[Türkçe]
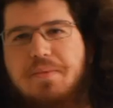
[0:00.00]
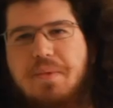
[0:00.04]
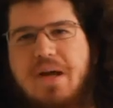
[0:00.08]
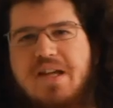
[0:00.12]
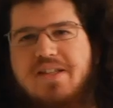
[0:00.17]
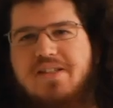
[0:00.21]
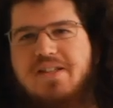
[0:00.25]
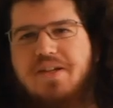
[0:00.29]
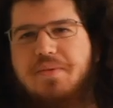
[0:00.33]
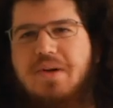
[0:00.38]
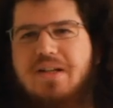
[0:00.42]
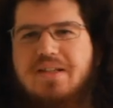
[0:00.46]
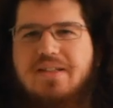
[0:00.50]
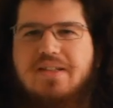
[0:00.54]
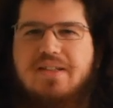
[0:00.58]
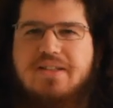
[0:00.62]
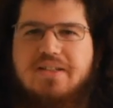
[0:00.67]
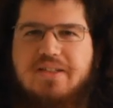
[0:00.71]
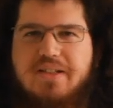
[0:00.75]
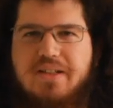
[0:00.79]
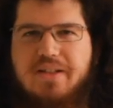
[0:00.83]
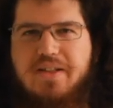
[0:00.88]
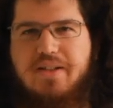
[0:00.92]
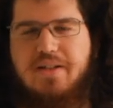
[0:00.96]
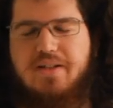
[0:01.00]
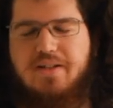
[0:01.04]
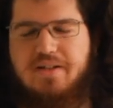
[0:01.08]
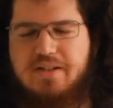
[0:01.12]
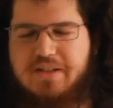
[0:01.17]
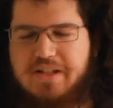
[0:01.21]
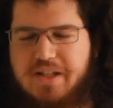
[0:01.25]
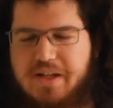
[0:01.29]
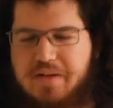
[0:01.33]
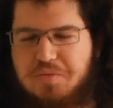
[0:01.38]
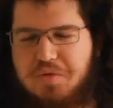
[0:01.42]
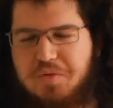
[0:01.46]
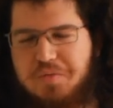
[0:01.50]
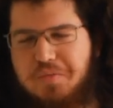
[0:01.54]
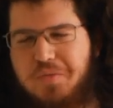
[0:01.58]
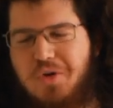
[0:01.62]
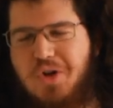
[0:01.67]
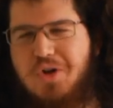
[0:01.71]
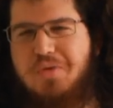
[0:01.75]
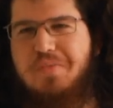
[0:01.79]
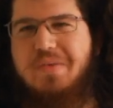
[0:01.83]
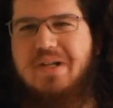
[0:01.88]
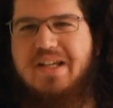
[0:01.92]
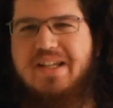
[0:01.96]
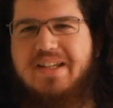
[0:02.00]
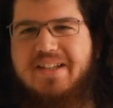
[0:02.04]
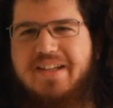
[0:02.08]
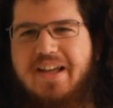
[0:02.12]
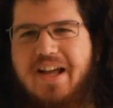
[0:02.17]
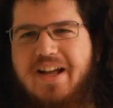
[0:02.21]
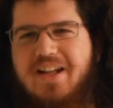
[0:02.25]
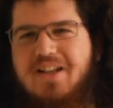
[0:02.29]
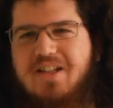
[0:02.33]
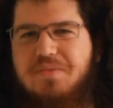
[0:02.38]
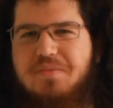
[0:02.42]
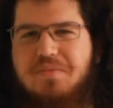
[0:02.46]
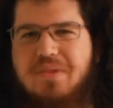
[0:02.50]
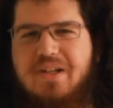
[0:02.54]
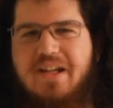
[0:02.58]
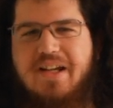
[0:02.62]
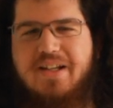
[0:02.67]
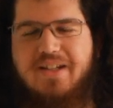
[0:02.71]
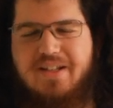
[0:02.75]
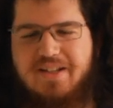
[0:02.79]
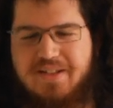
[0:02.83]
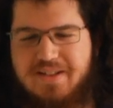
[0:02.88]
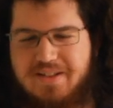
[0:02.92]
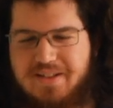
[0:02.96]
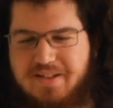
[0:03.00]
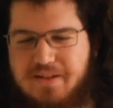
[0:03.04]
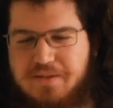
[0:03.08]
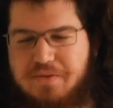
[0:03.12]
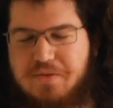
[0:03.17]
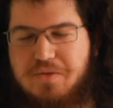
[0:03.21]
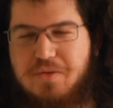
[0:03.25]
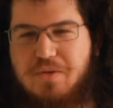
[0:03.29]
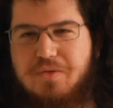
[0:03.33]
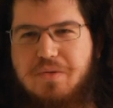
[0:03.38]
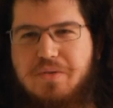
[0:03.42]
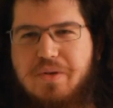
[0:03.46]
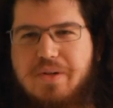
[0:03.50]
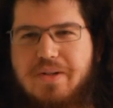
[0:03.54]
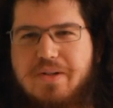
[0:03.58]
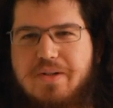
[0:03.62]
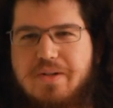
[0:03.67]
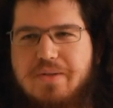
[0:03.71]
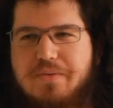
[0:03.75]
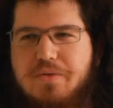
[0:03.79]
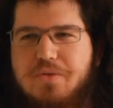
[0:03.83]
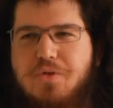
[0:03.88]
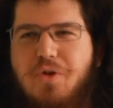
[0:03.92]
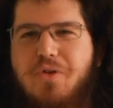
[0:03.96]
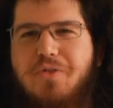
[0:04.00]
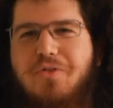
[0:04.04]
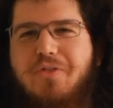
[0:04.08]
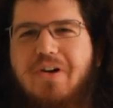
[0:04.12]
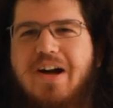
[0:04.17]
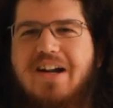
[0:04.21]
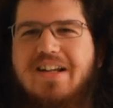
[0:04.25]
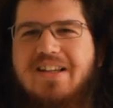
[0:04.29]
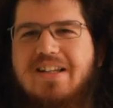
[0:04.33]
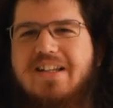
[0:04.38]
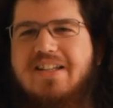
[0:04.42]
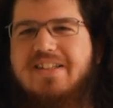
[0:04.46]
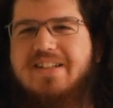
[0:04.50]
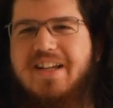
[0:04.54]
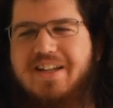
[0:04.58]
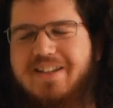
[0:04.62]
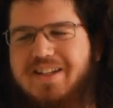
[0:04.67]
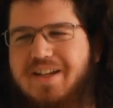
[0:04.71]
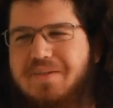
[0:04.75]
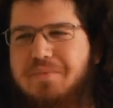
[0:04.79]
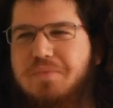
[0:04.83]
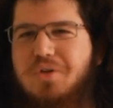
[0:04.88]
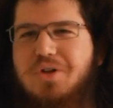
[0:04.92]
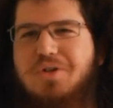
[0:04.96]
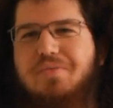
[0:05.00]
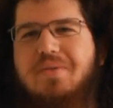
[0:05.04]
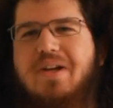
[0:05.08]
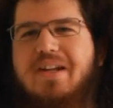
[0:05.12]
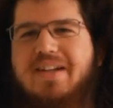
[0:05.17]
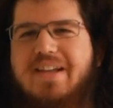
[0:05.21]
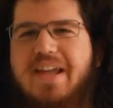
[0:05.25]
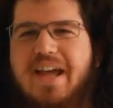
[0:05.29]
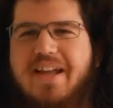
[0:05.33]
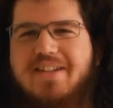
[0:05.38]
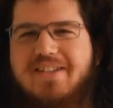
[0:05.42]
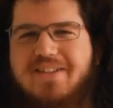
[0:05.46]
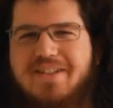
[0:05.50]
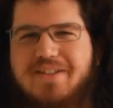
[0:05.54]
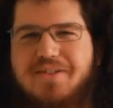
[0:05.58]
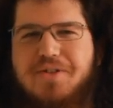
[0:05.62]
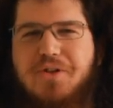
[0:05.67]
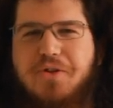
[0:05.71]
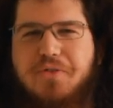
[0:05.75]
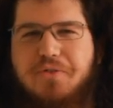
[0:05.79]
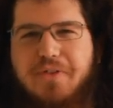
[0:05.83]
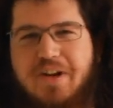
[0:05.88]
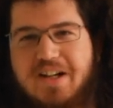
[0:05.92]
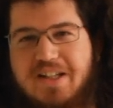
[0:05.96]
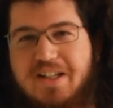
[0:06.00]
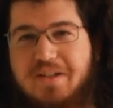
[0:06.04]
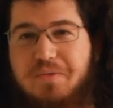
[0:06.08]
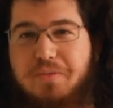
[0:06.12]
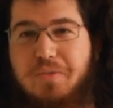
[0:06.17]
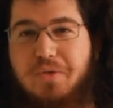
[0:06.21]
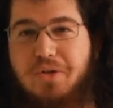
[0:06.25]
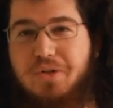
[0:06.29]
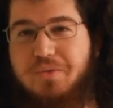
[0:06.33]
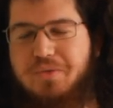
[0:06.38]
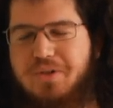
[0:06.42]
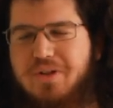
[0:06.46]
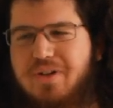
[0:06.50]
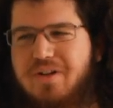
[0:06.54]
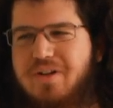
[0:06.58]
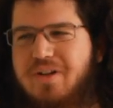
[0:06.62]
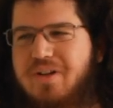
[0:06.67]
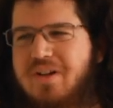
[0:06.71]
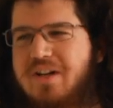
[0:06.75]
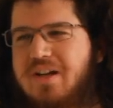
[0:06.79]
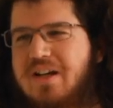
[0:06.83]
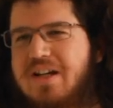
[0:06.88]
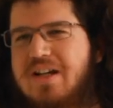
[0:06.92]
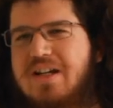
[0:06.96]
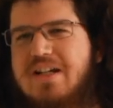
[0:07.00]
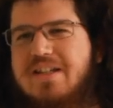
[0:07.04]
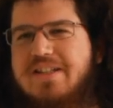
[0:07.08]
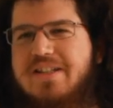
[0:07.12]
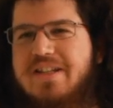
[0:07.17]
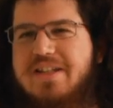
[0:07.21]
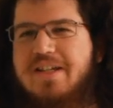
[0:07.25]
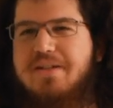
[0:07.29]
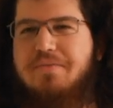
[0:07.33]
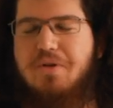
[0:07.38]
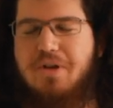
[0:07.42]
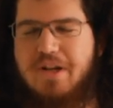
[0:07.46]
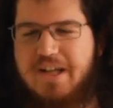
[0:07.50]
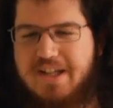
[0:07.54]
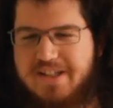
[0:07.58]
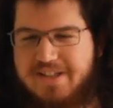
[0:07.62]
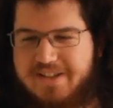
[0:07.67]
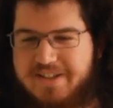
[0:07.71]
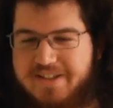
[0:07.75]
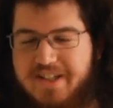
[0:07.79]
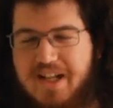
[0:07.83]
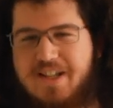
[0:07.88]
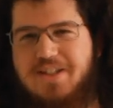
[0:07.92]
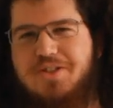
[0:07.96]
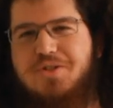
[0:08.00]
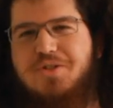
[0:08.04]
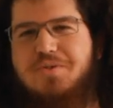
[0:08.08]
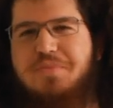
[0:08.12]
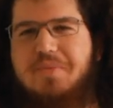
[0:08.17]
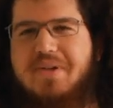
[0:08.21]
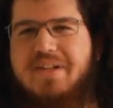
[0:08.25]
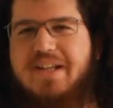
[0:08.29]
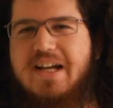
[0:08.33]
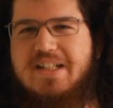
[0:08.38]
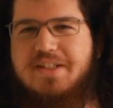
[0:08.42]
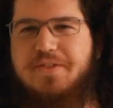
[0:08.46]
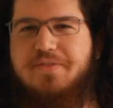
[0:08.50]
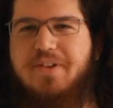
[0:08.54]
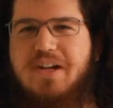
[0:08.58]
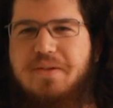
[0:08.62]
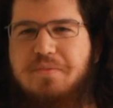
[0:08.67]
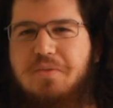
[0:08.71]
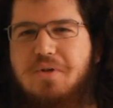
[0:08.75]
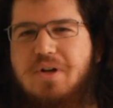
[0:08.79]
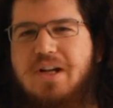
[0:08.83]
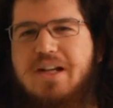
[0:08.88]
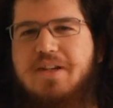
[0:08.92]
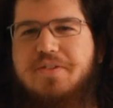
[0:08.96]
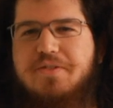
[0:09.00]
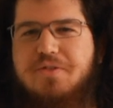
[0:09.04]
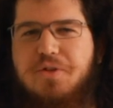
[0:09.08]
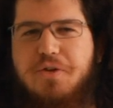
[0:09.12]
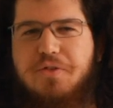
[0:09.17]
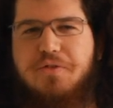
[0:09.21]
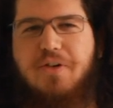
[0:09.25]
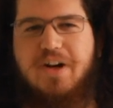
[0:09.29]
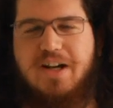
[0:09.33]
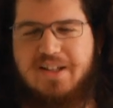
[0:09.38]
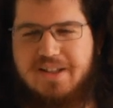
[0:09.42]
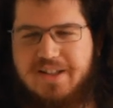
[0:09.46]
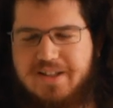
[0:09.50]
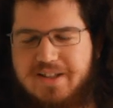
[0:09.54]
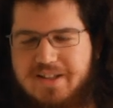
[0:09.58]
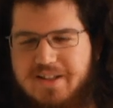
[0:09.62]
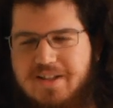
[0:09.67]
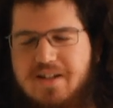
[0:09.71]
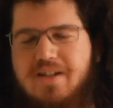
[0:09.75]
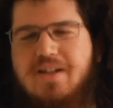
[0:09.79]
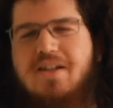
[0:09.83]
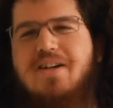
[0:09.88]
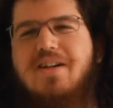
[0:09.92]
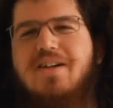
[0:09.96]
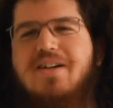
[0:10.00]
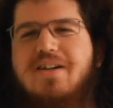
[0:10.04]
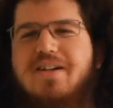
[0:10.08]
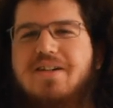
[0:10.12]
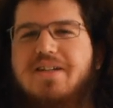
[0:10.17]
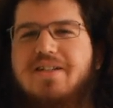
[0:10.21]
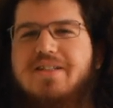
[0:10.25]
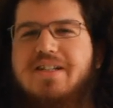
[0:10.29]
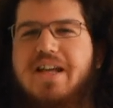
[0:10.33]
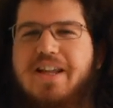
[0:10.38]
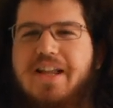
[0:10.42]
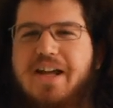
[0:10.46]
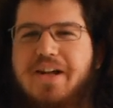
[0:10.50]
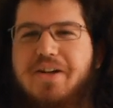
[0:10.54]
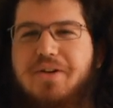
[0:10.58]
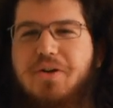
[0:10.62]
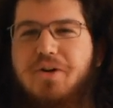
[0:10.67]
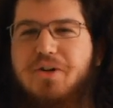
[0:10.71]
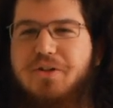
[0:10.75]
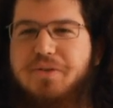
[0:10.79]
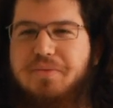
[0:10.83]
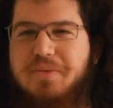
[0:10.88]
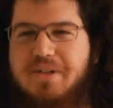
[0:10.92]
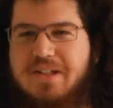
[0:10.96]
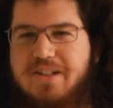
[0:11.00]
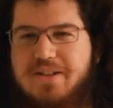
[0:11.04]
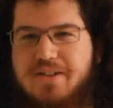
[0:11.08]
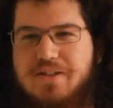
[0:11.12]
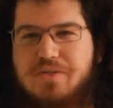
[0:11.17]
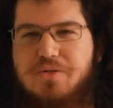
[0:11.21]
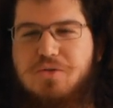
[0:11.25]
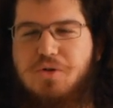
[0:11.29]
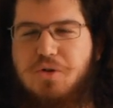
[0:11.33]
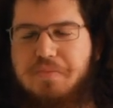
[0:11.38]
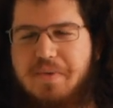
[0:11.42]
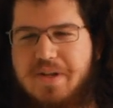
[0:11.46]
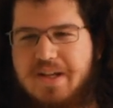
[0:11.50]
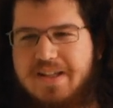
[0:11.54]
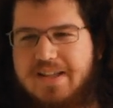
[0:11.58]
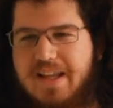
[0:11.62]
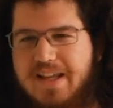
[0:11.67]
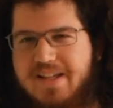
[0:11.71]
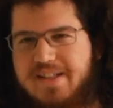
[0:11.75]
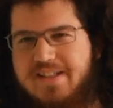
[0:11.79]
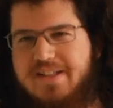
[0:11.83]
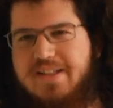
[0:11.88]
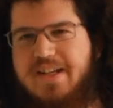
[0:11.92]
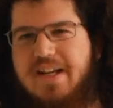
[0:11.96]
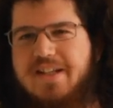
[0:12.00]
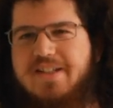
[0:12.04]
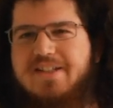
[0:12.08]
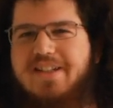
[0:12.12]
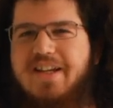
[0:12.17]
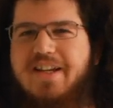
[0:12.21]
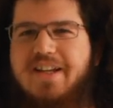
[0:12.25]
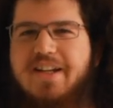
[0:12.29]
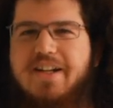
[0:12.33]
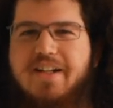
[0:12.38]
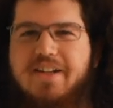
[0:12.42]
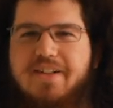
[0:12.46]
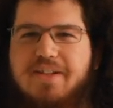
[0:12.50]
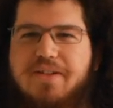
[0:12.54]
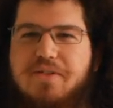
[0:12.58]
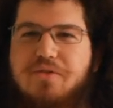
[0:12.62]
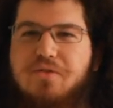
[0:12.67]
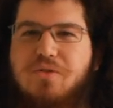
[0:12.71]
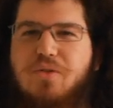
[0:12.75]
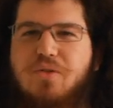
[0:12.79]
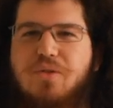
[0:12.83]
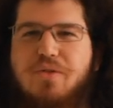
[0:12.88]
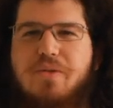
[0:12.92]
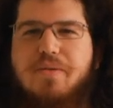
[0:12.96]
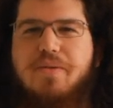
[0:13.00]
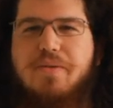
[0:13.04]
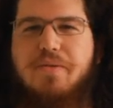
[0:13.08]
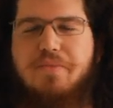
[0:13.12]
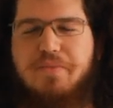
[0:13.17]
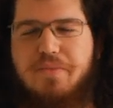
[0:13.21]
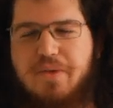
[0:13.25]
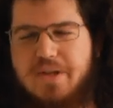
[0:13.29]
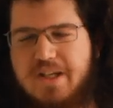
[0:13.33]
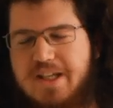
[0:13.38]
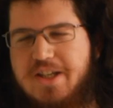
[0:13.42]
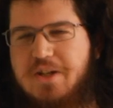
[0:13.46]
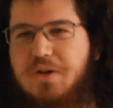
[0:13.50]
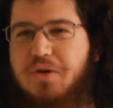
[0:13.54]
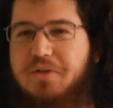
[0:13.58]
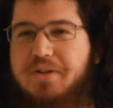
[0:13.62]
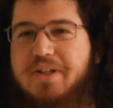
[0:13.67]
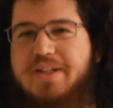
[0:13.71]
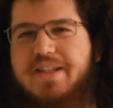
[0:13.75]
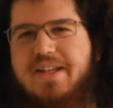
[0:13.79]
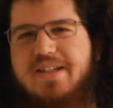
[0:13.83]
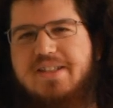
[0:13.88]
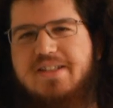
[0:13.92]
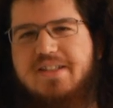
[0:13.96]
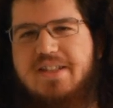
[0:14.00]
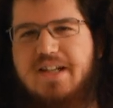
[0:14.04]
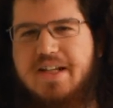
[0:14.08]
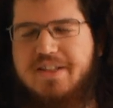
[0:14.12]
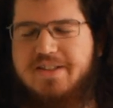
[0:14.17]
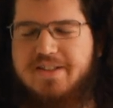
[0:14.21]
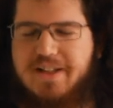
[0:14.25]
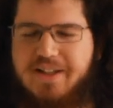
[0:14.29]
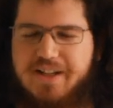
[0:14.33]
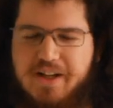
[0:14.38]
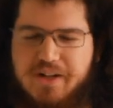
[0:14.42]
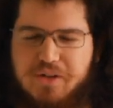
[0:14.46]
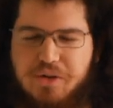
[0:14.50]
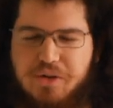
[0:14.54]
Ben Cem Altınışık. İşte bu bölüme ilk geldiğimde hani çok farklıydı zaten bölüm. Yani kendisi çok farklı bir bölümdü. İşte ilk böyle eşcinsel düşünme dersi falan böyle hani çok farklı şeyler gördüm hani çok beni değiştiren şeyler hani iyi yönde değiştiren şeyler